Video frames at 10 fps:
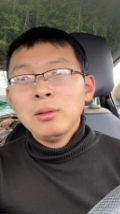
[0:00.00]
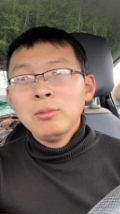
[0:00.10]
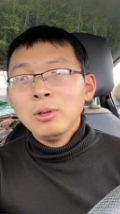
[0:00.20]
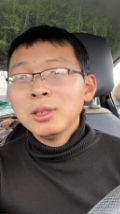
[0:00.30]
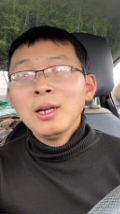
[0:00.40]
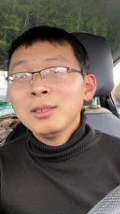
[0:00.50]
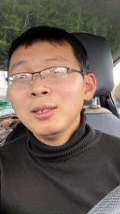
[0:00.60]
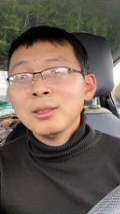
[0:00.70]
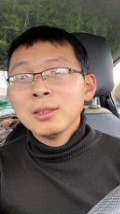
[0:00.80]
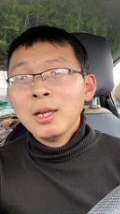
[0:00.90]
我这人真
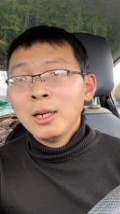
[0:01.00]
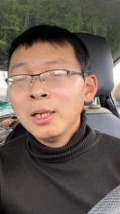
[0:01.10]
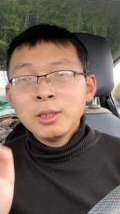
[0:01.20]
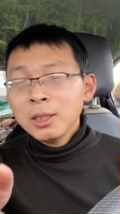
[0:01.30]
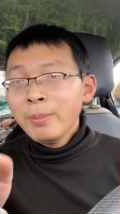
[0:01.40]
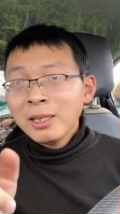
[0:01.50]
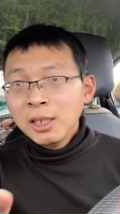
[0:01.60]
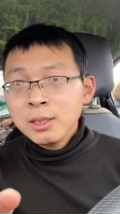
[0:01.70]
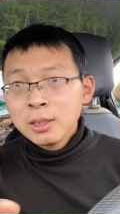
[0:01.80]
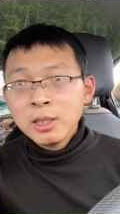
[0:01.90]
的是这样，你直接把
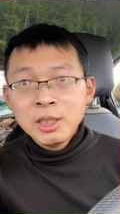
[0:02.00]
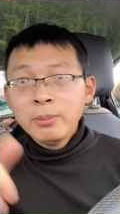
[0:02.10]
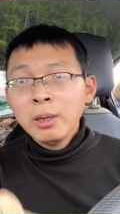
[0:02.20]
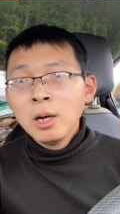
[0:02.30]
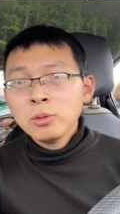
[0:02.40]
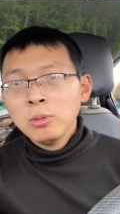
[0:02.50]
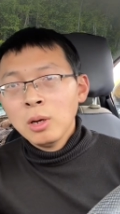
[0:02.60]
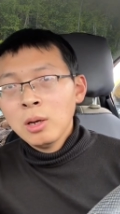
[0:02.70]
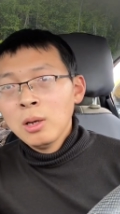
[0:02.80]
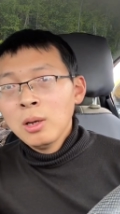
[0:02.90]
地址跟姓名告诉我，
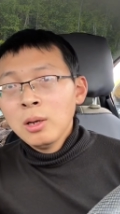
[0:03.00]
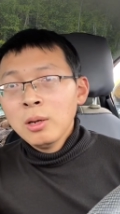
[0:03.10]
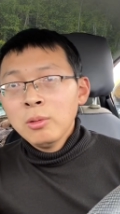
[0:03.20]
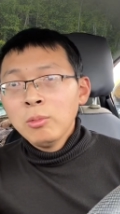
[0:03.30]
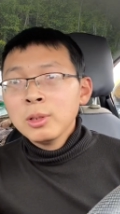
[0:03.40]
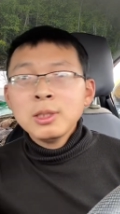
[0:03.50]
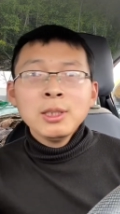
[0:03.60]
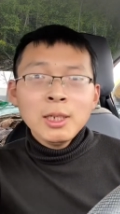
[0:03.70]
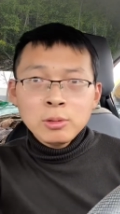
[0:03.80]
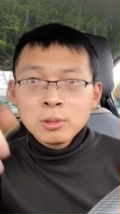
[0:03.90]
我直
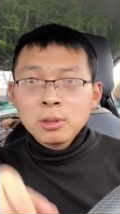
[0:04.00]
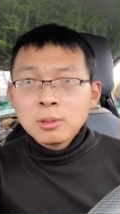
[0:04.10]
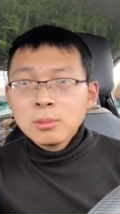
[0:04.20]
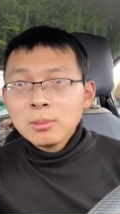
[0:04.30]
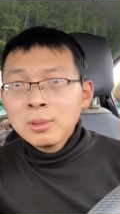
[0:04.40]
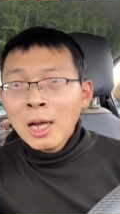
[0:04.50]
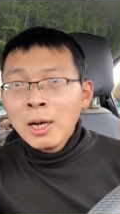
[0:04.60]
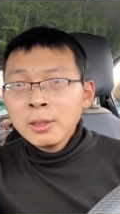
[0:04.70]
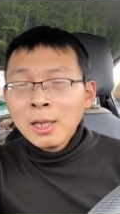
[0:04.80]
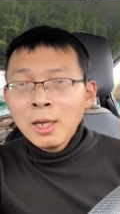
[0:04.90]
接就
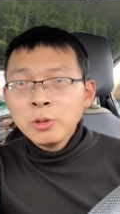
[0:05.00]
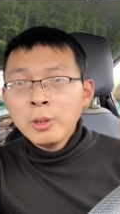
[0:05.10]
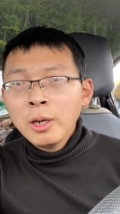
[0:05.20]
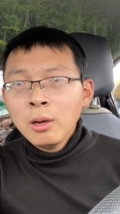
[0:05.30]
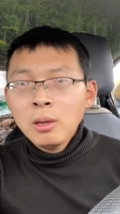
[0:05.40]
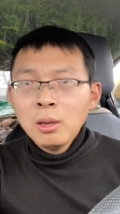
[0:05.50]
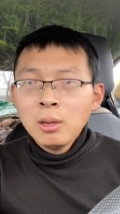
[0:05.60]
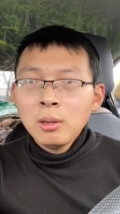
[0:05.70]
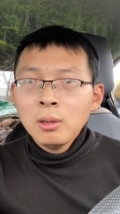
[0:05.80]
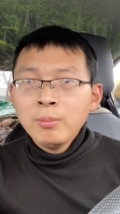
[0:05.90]
打打九幺幺，
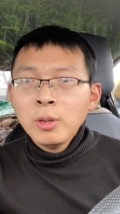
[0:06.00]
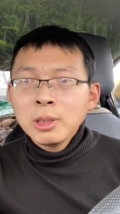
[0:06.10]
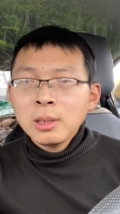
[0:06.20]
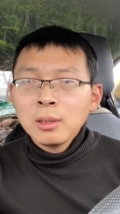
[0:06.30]
报警。